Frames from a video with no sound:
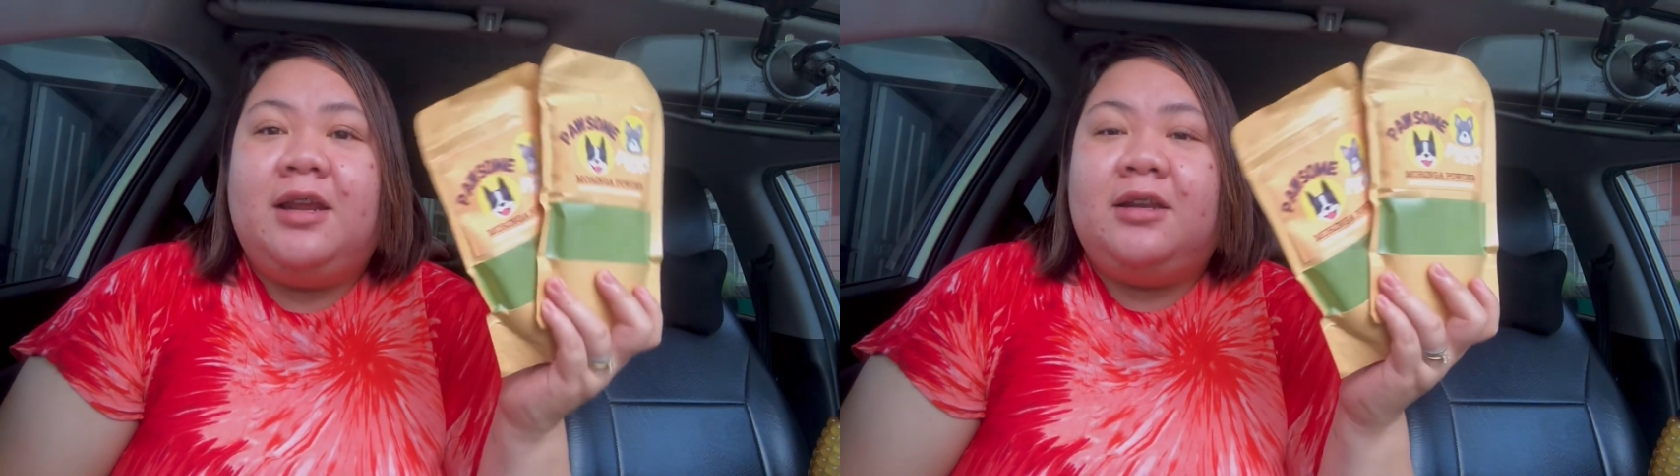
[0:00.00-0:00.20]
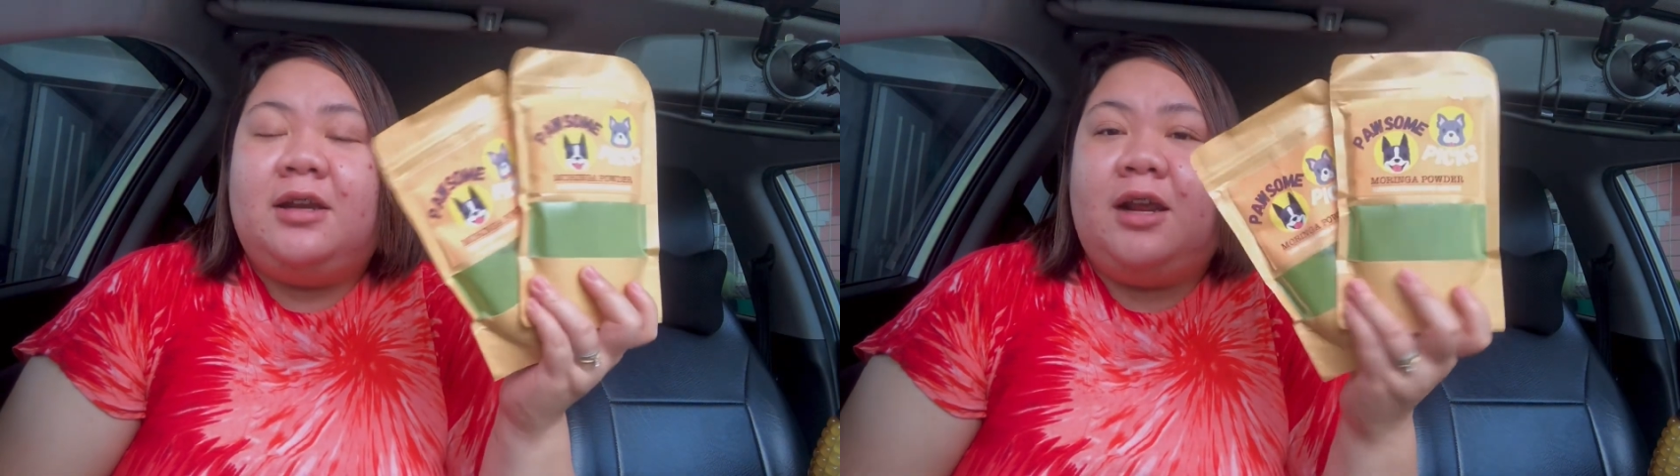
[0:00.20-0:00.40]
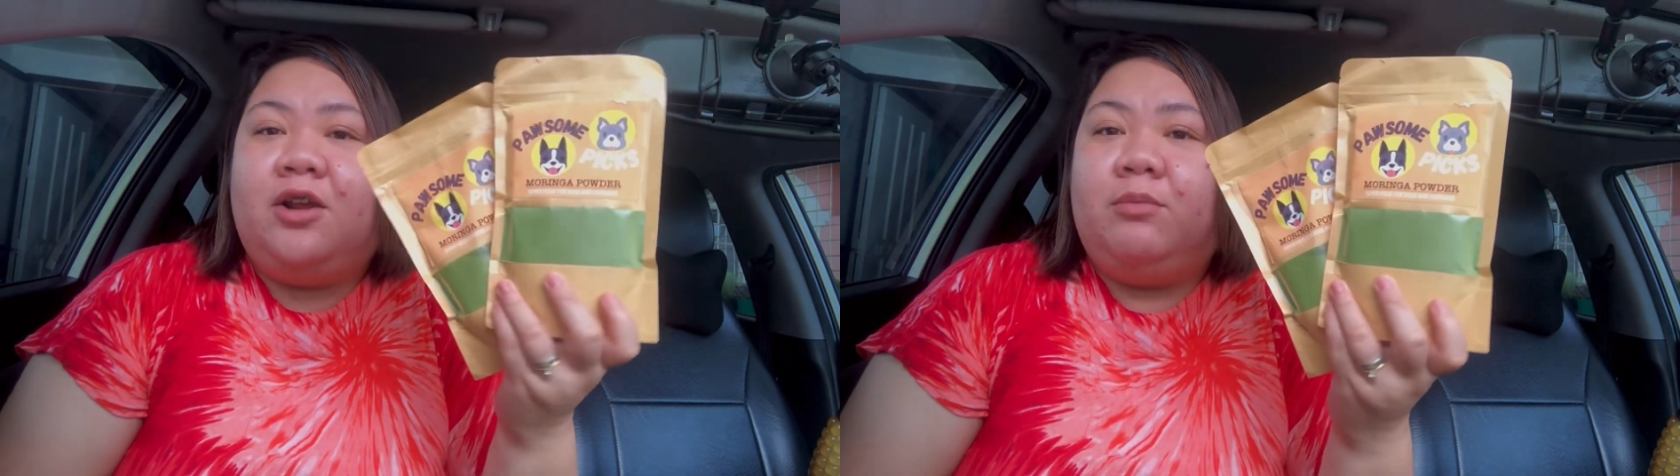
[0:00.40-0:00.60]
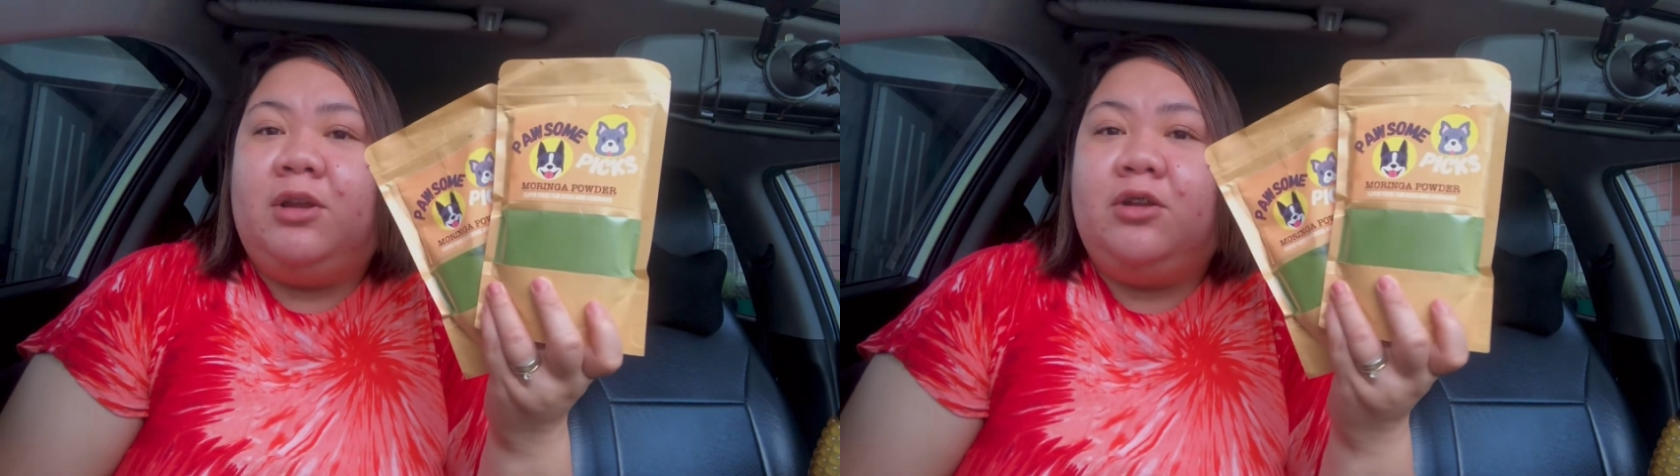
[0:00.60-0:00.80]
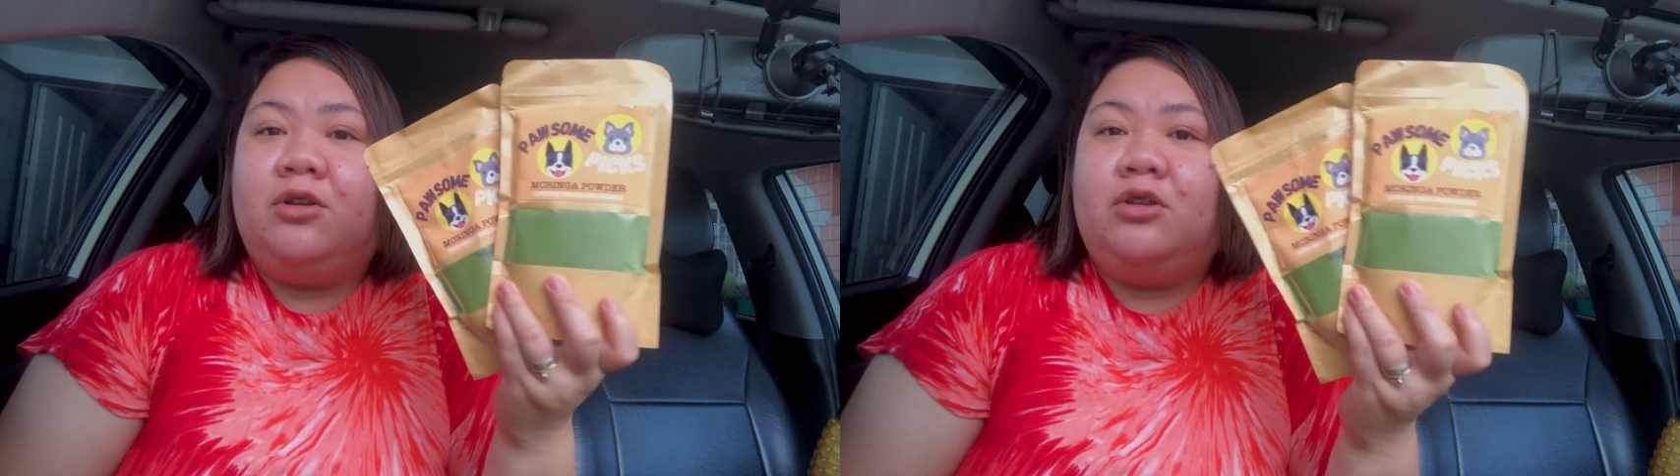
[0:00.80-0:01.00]

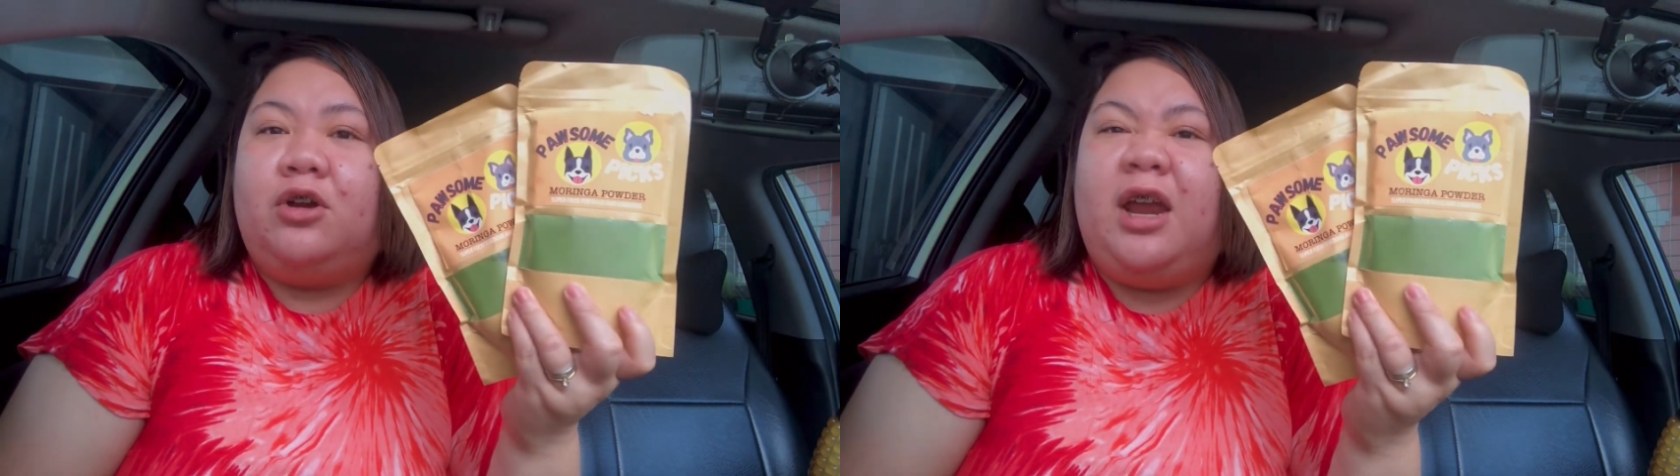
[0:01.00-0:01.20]
nirecommend ko to.